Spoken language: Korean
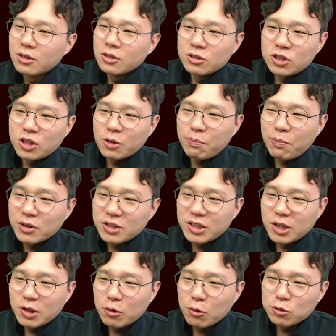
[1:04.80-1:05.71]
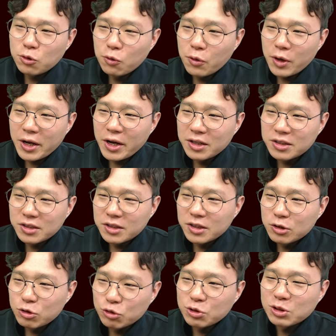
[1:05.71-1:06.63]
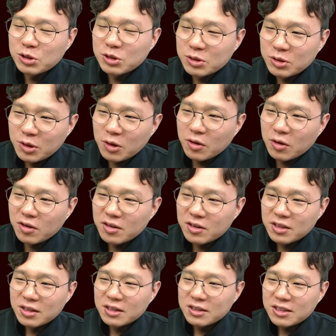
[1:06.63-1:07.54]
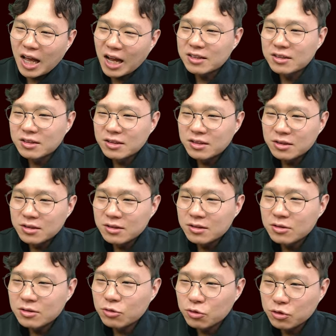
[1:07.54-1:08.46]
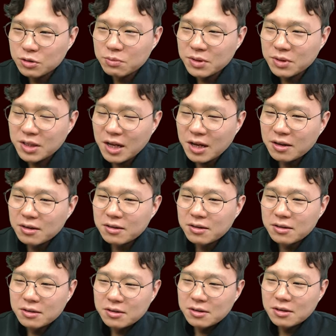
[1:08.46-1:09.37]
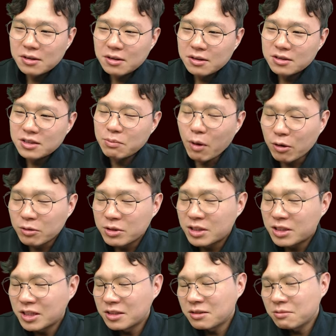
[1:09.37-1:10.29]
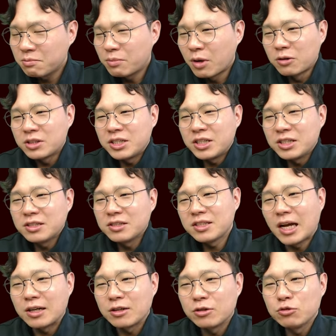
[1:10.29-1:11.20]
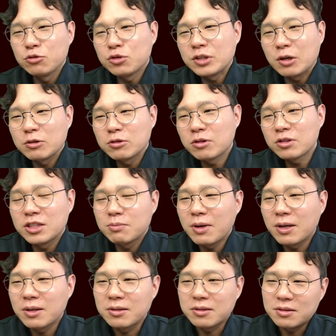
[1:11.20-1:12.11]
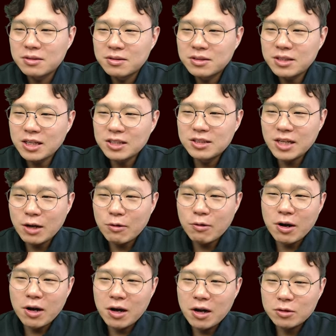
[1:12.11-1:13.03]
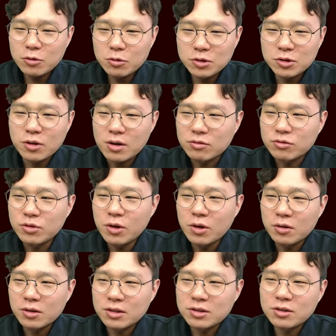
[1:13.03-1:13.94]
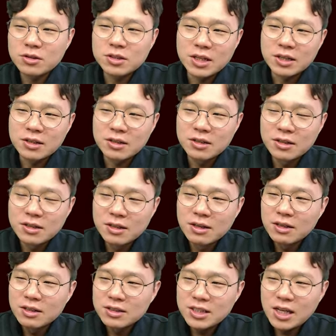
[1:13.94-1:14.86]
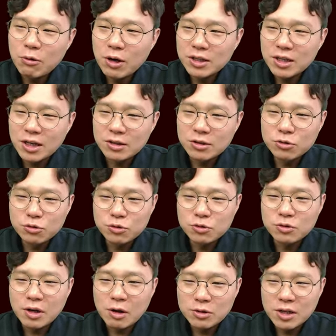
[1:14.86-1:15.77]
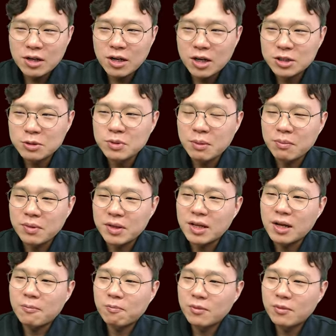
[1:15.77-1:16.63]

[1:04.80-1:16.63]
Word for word: 첫 번째로 소개해 드릴 주스는요. 당근 주스입니다. 명칭은, 명칭은 당근 주스라고 썼지만 사실 사과도 들어가고요. 그래서 이제 사과 당근 주스라고 생각하시면 됩니다.